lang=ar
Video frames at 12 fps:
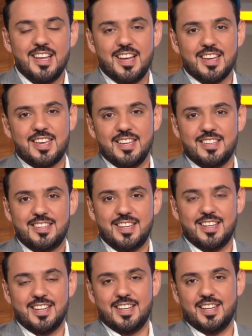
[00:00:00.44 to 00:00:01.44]
اكيد
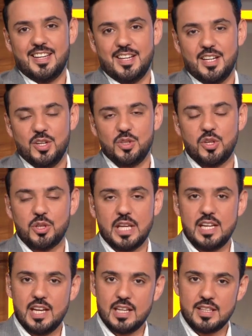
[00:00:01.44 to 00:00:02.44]
آه، هدى
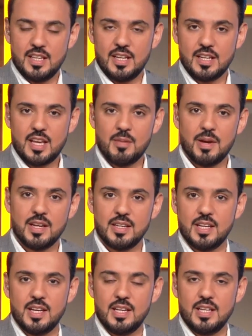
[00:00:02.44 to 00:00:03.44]
وتحياتنا
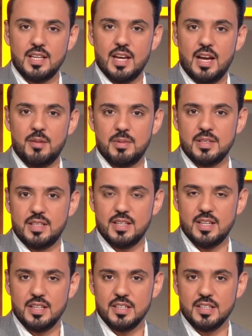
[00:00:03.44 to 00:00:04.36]
كمان لاحمد آه،